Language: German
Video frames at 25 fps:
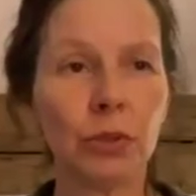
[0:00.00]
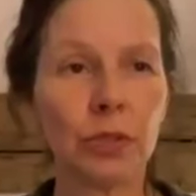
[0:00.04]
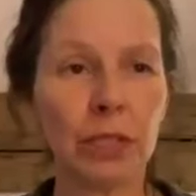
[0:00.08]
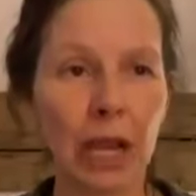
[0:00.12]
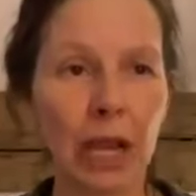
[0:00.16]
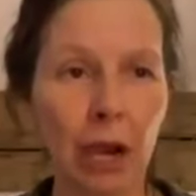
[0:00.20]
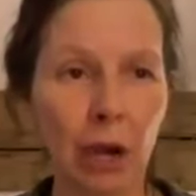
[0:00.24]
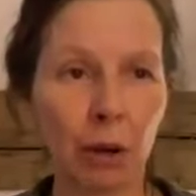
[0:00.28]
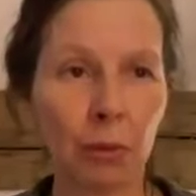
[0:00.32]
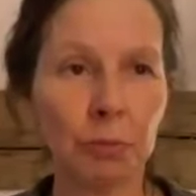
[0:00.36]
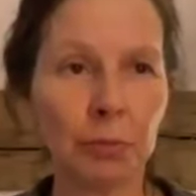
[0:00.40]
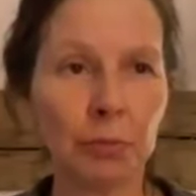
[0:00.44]

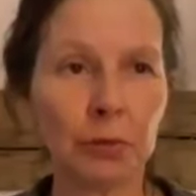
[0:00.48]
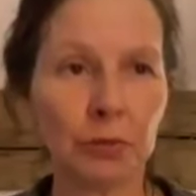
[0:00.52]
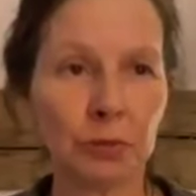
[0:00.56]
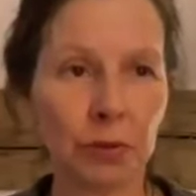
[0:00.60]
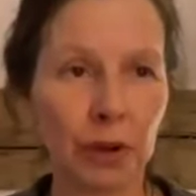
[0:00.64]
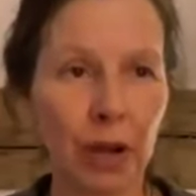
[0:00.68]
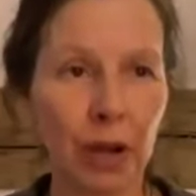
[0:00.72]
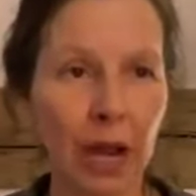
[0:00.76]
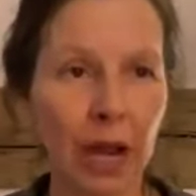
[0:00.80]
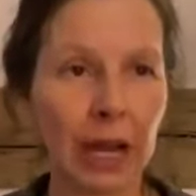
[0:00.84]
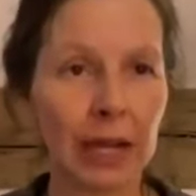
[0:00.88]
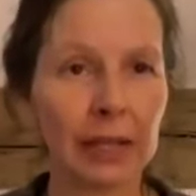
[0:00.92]
die
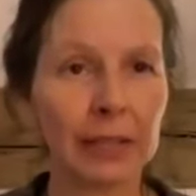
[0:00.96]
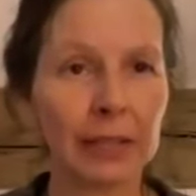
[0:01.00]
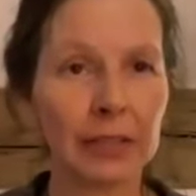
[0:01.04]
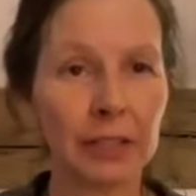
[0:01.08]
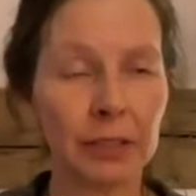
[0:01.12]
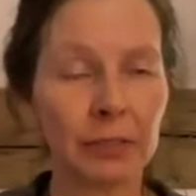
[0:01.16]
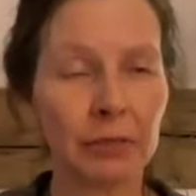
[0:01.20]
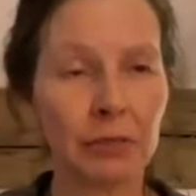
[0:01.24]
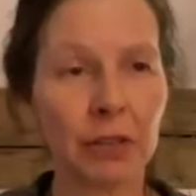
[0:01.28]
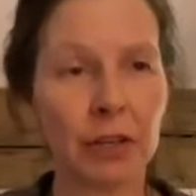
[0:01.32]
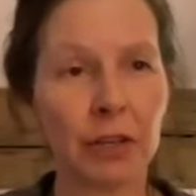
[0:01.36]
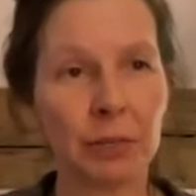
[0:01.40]
Hauptfragen,
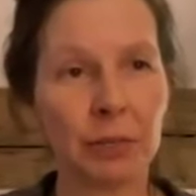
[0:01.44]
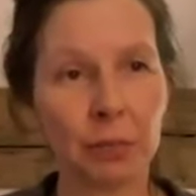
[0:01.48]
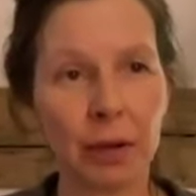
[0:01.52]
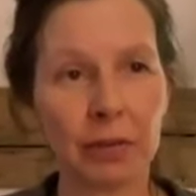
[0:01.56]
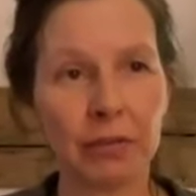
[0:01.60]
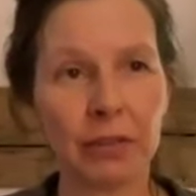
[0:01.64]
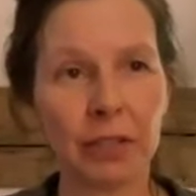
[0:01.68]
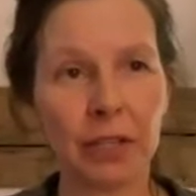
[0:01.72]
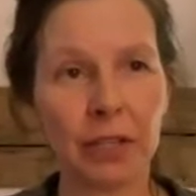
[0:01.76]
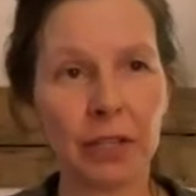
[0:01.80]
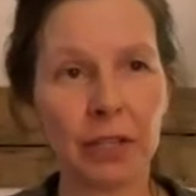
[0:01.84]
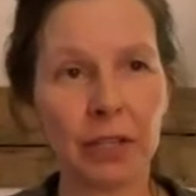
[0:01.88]
die wir
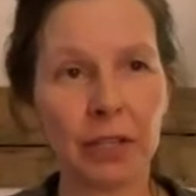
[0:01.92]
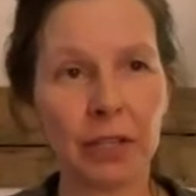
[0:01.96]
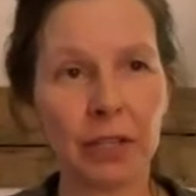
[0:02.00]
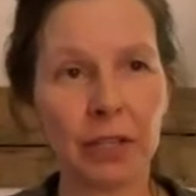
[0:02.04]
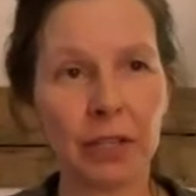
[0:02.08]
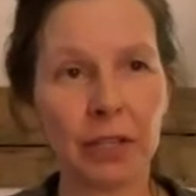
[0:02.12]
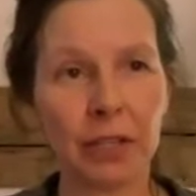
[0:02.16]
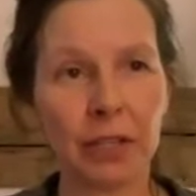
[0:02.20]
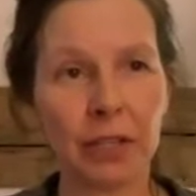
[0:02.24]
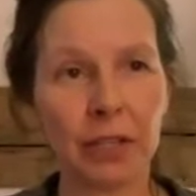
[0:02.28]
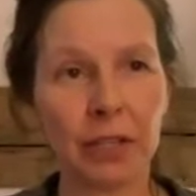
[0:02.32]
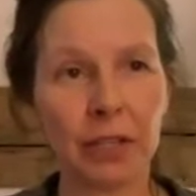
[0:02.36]
immer wieder
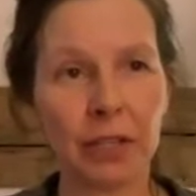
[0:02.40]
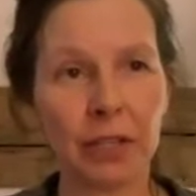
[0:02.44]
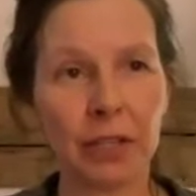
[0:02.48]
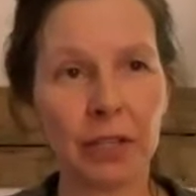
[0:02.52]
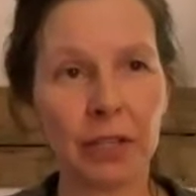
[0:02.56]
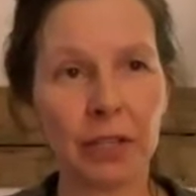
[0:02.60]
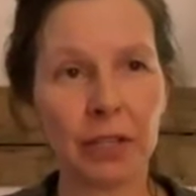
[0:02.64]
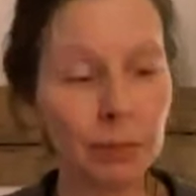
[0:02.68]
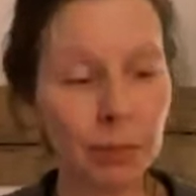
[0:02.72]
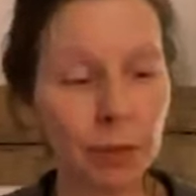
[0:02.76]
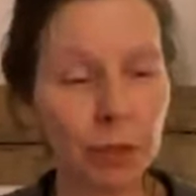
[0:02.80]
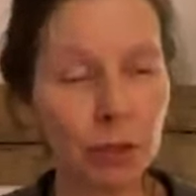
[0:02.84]
hören,
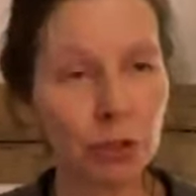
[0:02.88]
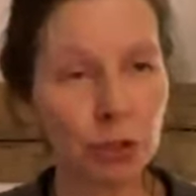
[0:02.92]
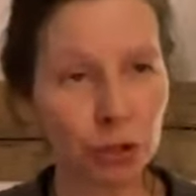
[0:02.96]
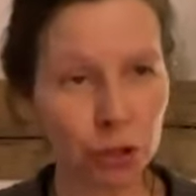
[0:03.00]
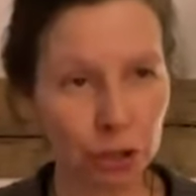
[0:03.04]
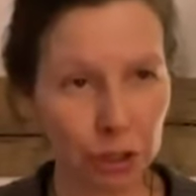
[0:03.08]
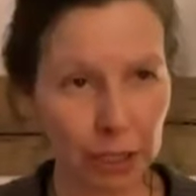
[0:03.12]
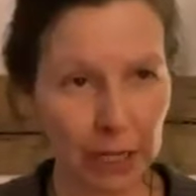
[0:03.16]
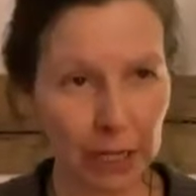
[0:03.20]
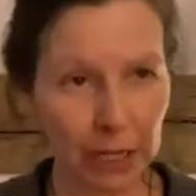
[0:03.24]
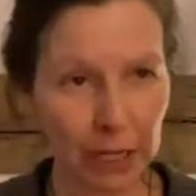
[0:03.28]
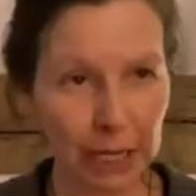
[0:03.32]

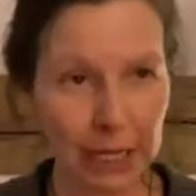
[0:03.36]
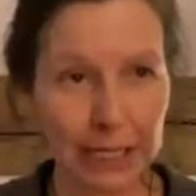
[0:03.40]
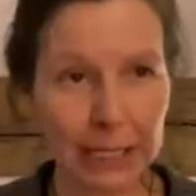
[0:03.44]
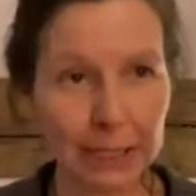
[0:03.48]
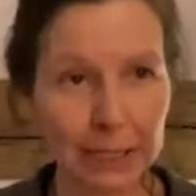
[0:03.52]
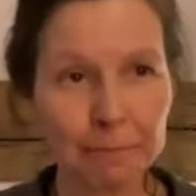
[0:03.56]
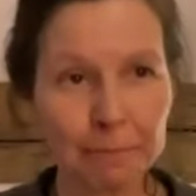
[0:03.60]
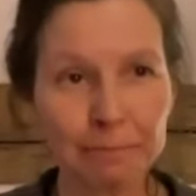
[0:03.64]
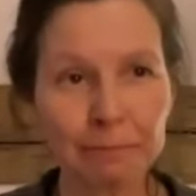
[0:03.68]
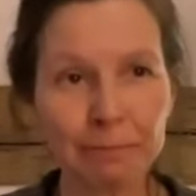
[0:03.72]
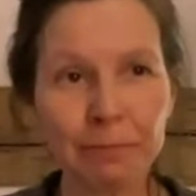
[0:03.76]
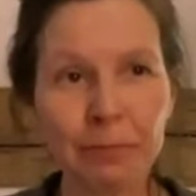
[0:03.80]
zusammengestellt
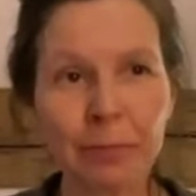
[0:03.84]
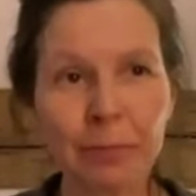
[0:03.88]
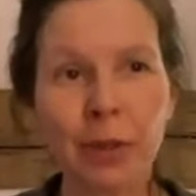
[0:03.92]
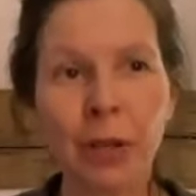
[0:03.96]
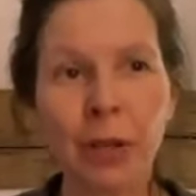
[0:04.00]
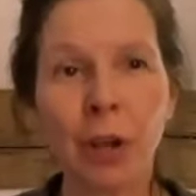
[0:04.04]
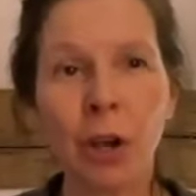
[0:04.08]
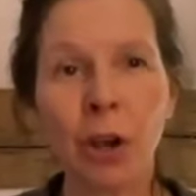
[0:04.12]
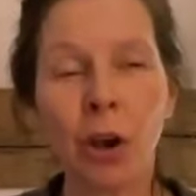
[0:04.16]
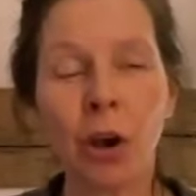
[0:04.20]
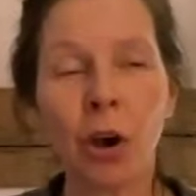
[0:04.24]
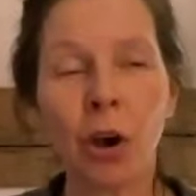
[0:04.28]

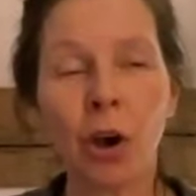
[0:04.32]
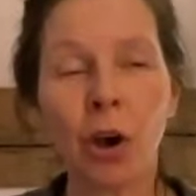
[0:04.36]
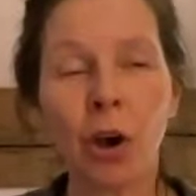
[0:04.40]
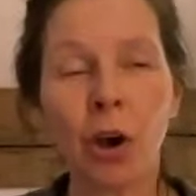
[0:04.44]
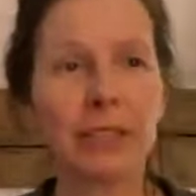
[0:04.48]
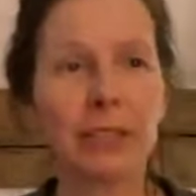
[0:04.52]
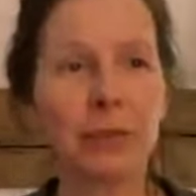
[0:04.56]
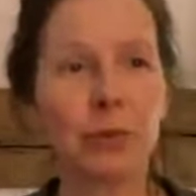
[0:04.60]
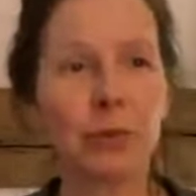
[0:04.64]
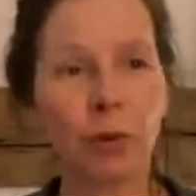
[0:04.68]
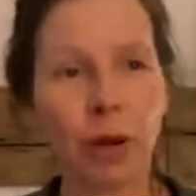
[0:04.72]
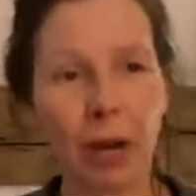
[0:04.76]

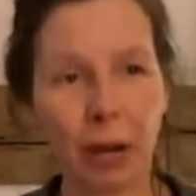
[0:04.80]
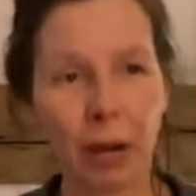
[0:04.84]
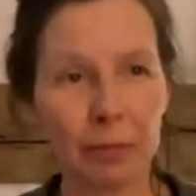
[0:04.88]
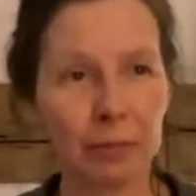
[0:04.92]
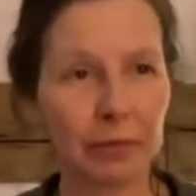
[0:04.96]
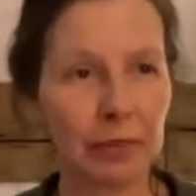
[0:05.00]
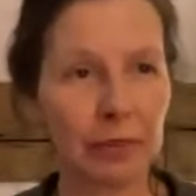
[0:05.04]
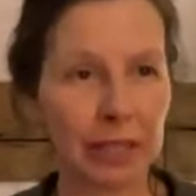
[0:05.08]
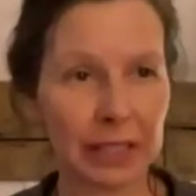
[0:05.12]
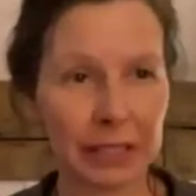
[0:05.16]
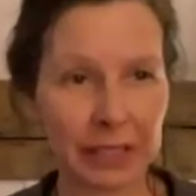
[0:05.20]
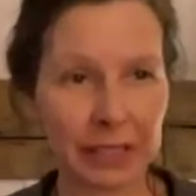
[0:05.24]
und werden
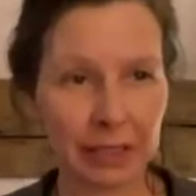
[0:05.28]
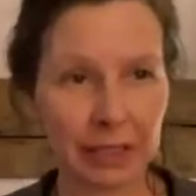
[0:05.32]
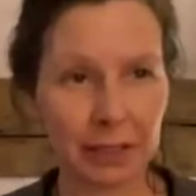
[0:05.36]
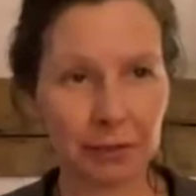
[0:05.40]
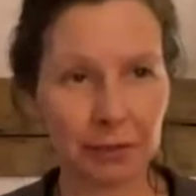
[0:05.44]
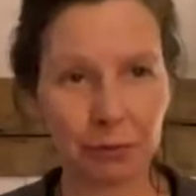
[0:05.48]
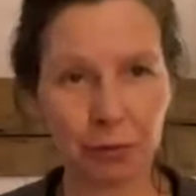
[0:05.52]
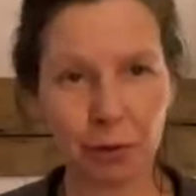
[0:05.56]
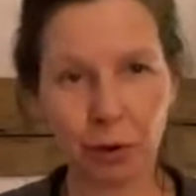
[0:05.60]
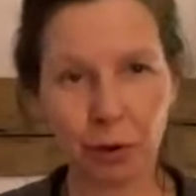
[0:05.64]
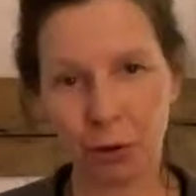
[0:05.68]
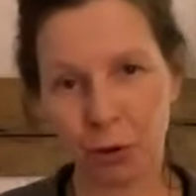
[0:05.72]
die so
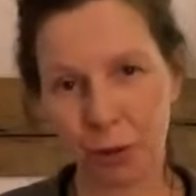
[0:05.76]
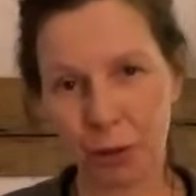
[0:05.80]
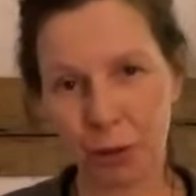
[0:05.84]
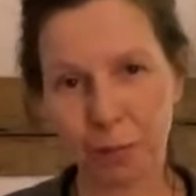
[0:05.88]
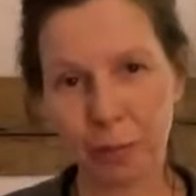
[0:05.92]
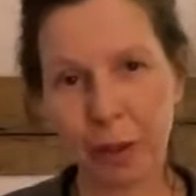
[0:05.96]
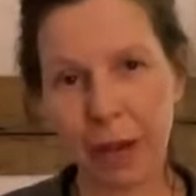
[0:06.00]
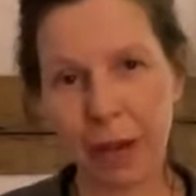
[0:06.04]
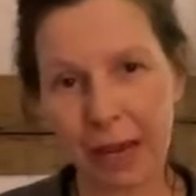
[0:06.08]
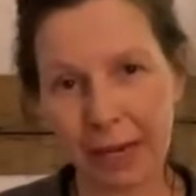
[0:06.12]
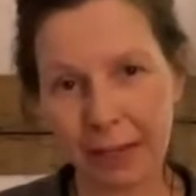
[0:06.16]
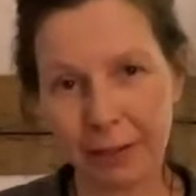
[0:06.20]
abwechselnd
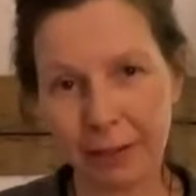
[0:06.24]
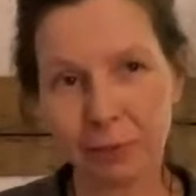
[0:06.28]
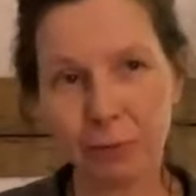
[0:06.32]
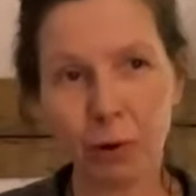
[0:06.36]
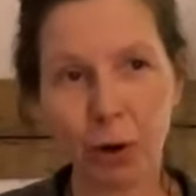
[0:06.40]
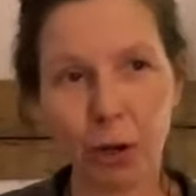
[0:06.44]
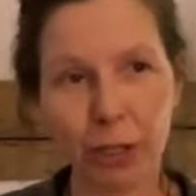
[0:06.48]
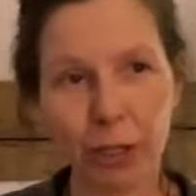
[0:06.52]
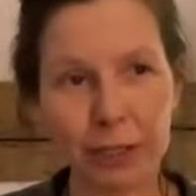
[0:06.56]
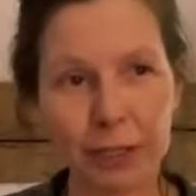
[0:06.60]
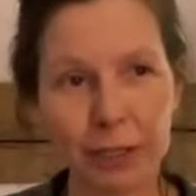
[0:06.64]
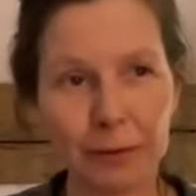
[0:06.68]
für euch
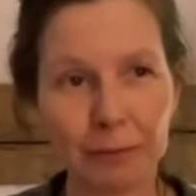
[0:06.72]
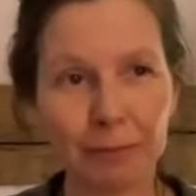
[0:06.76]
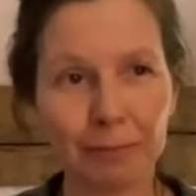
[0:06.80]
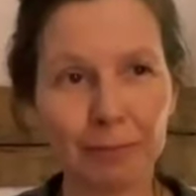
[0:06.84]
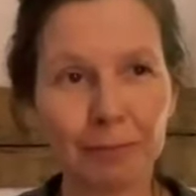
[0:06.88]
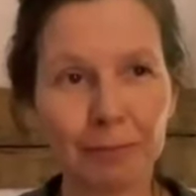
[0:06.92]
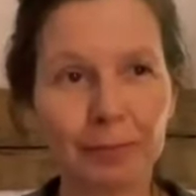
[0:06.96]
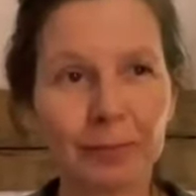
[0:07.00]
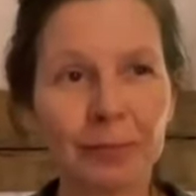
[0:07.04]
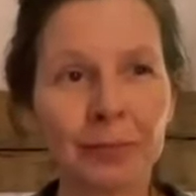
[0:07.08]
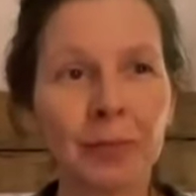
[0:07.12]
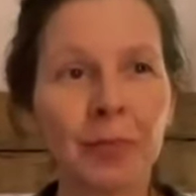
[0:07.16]

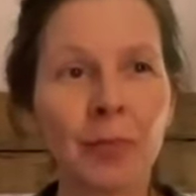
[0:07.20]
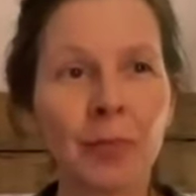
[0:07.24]
beantworten.